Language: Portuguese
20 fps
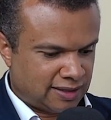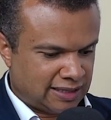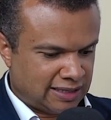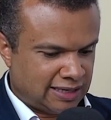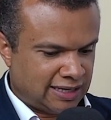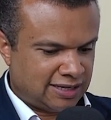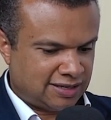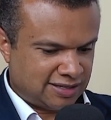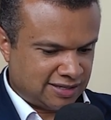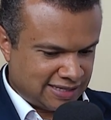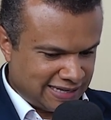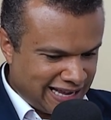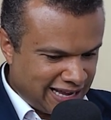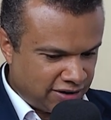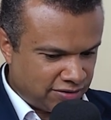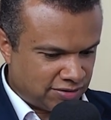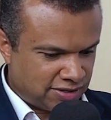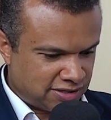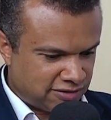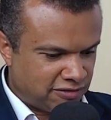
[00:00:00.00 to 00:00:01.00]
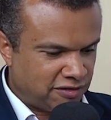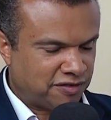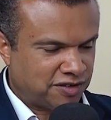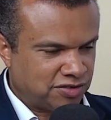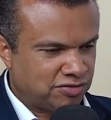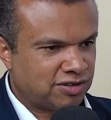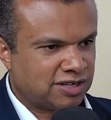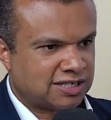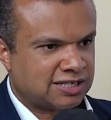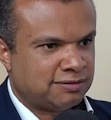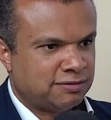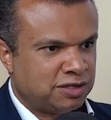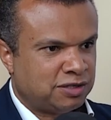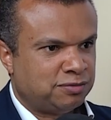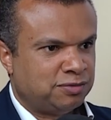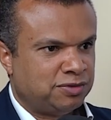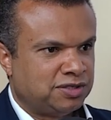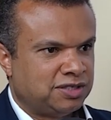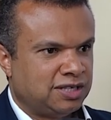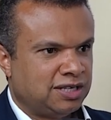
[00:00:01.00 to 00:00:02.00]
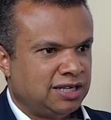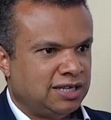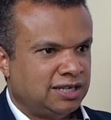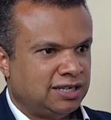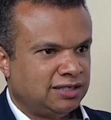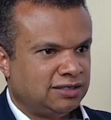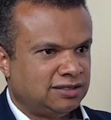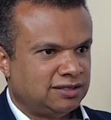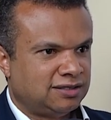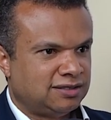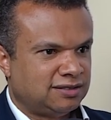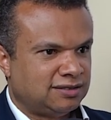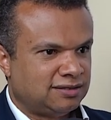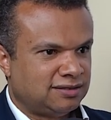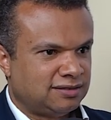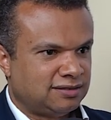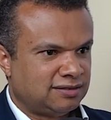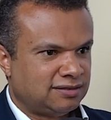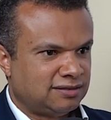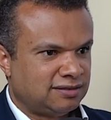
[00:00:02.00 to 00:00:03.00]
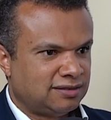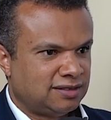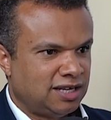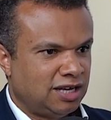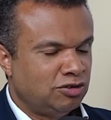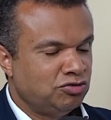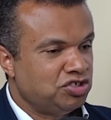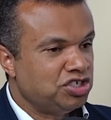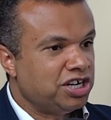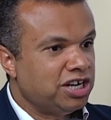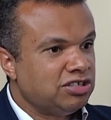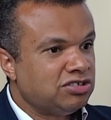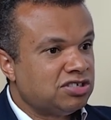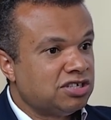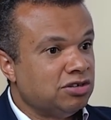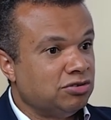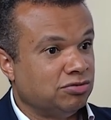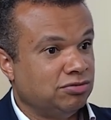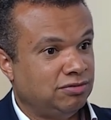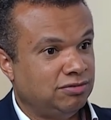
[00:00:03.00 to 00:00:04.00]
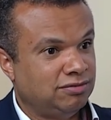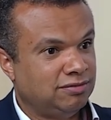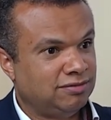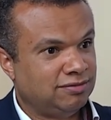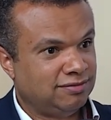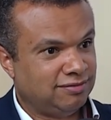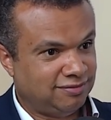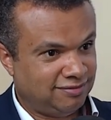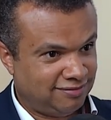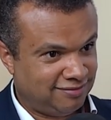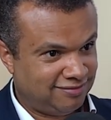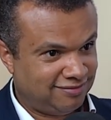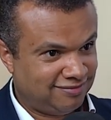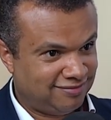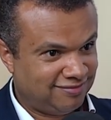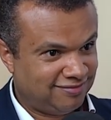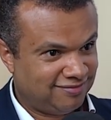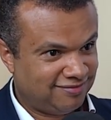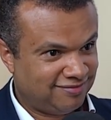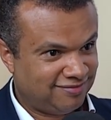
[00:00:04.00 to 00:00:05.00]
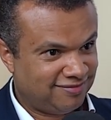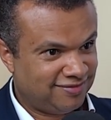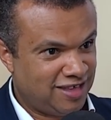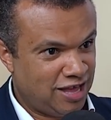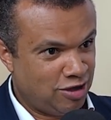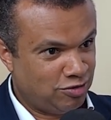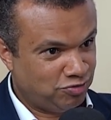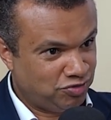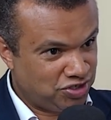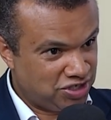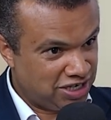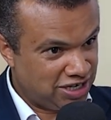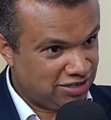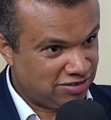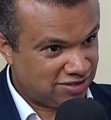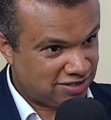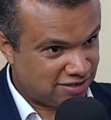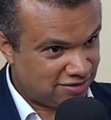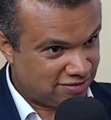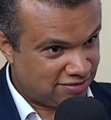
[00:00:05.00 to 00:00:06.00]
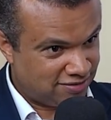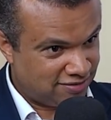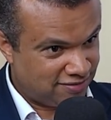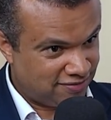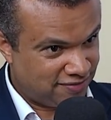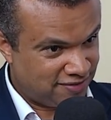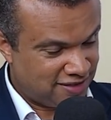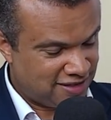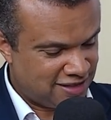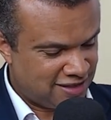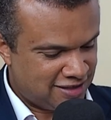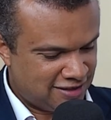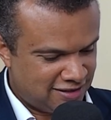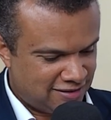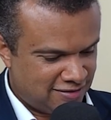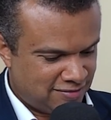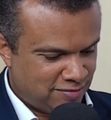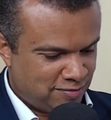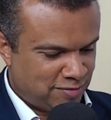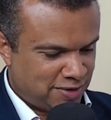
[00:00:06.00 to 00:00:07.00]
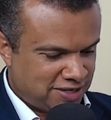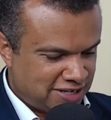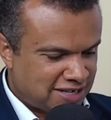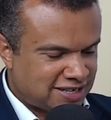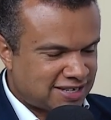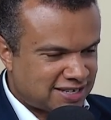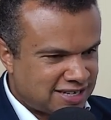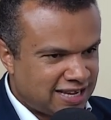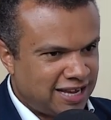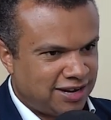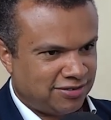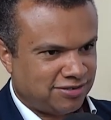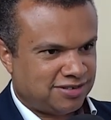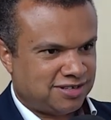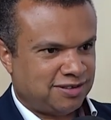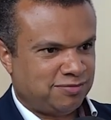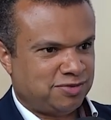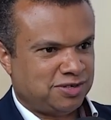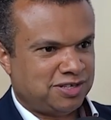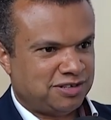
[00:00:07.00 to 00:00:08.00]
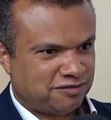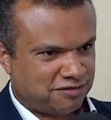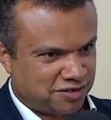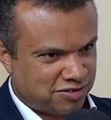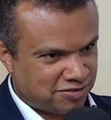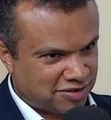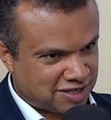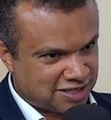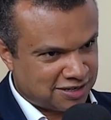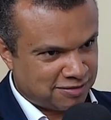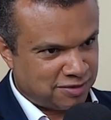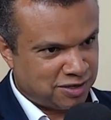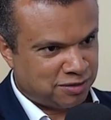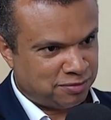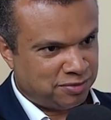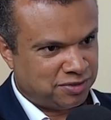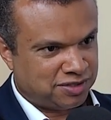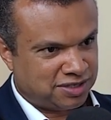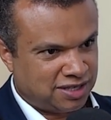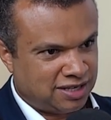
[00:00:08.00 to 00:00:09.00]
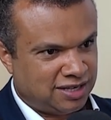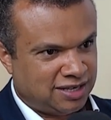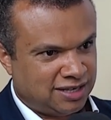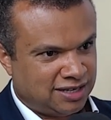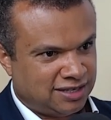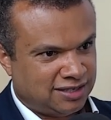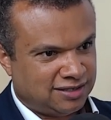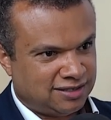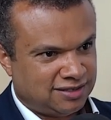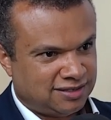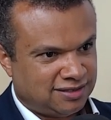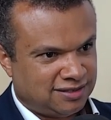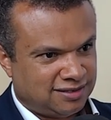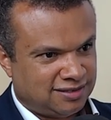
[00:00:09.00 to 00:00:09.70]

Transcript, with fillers: É sério que você vai fazer um casamento por 100 reais? É um direito seu. É um direito seu. Mas é sério que você precisa fazer um casamento por 100 reais?